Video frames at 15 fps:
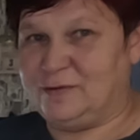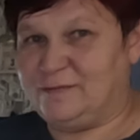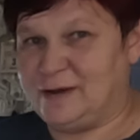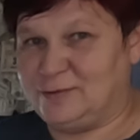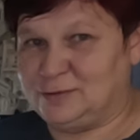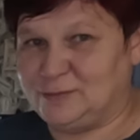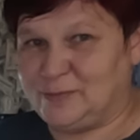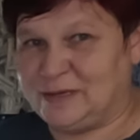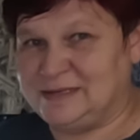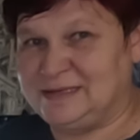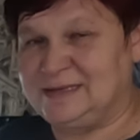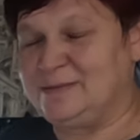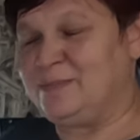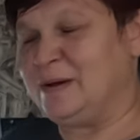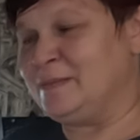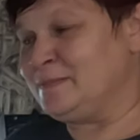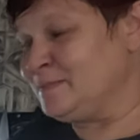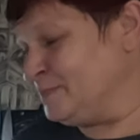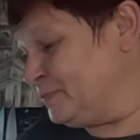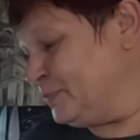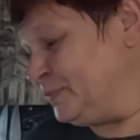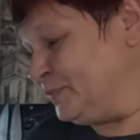говорю спасибо.
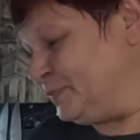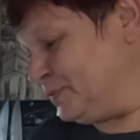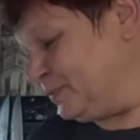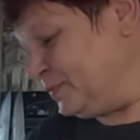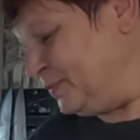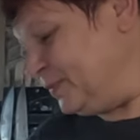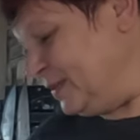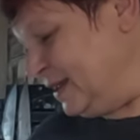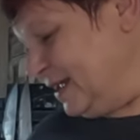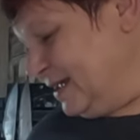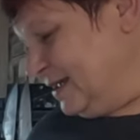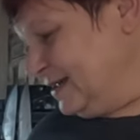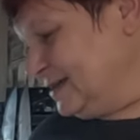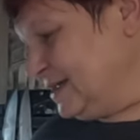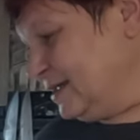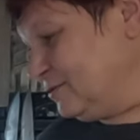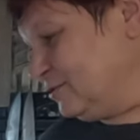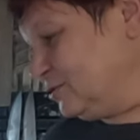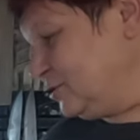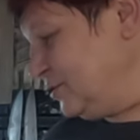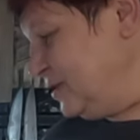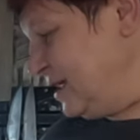За то,
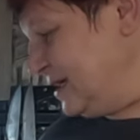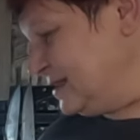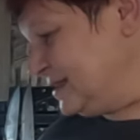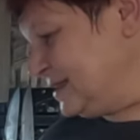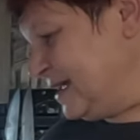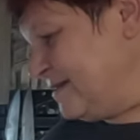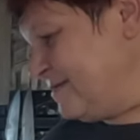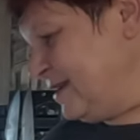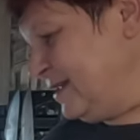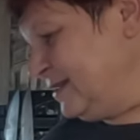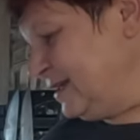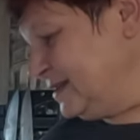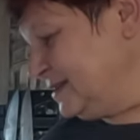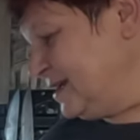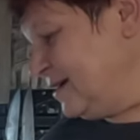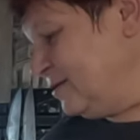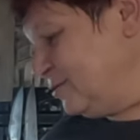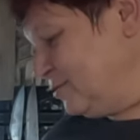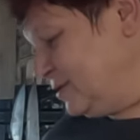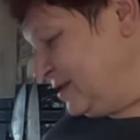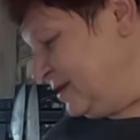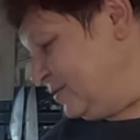что не оставили нас
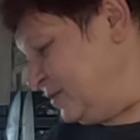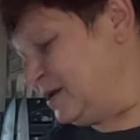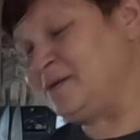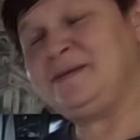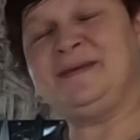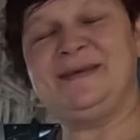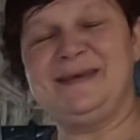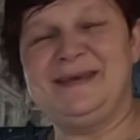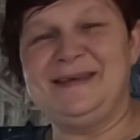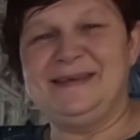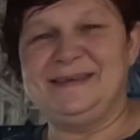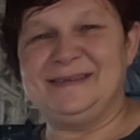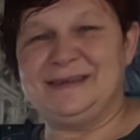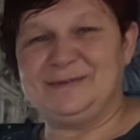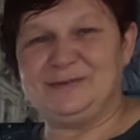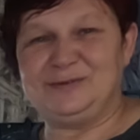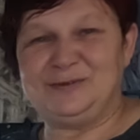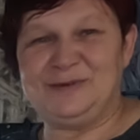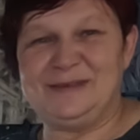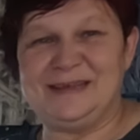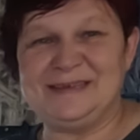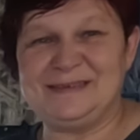голодными. За то,
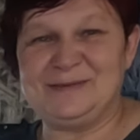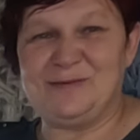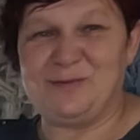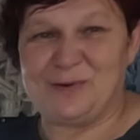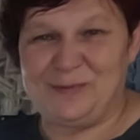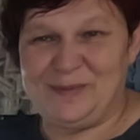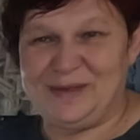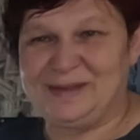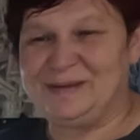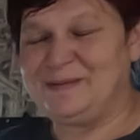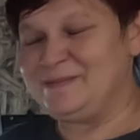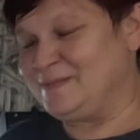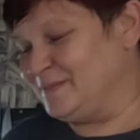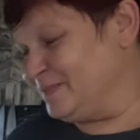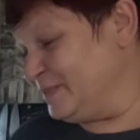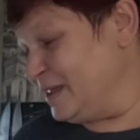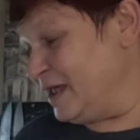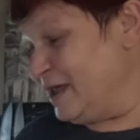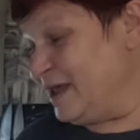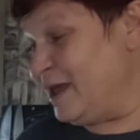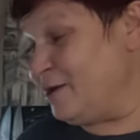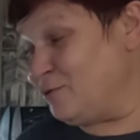что нас кормят.
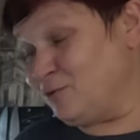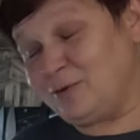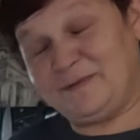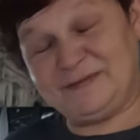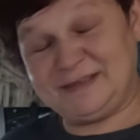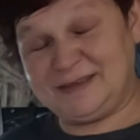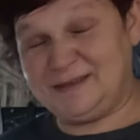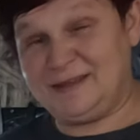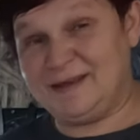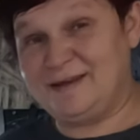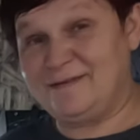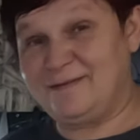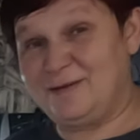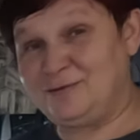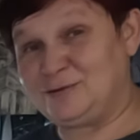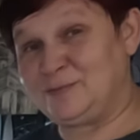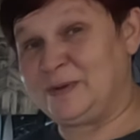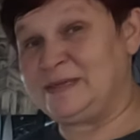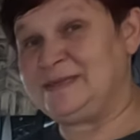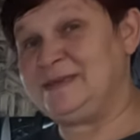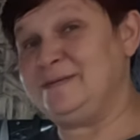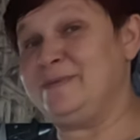Я и курам всегда говорю
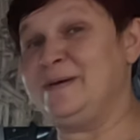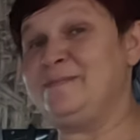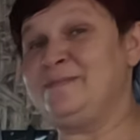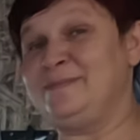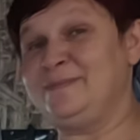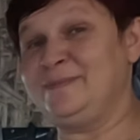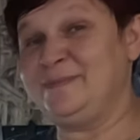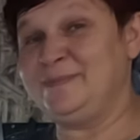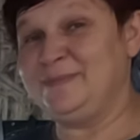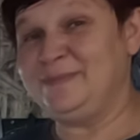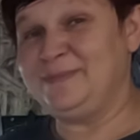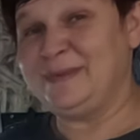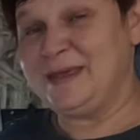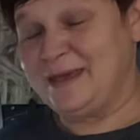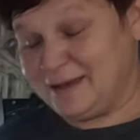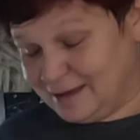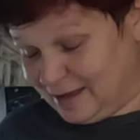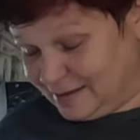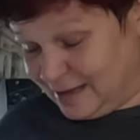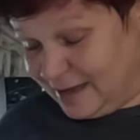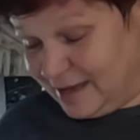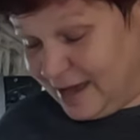спасибо.
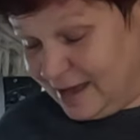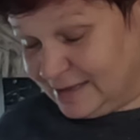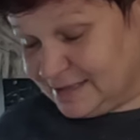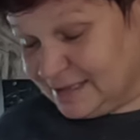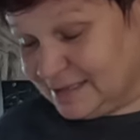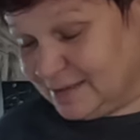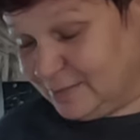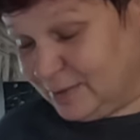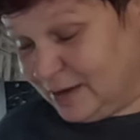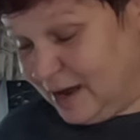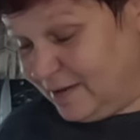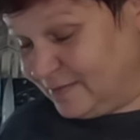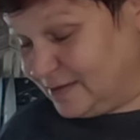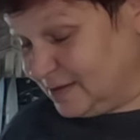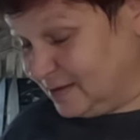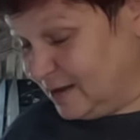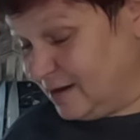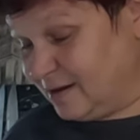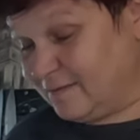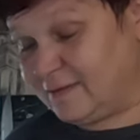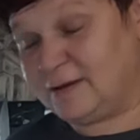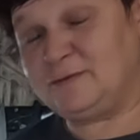Когда яйца забираю, всегда
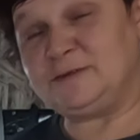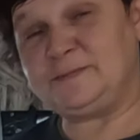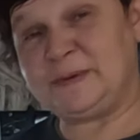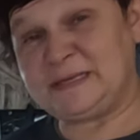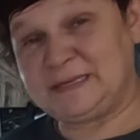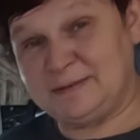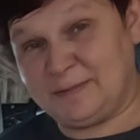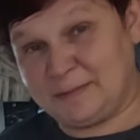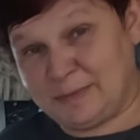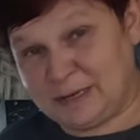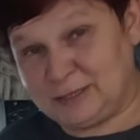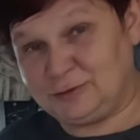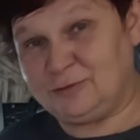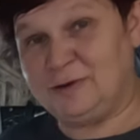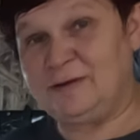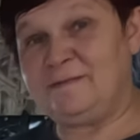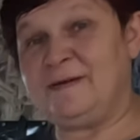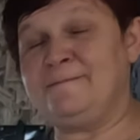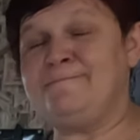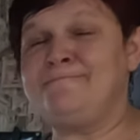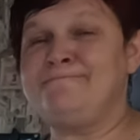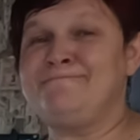говорю спасибо большое
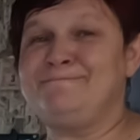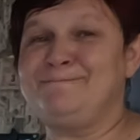вам.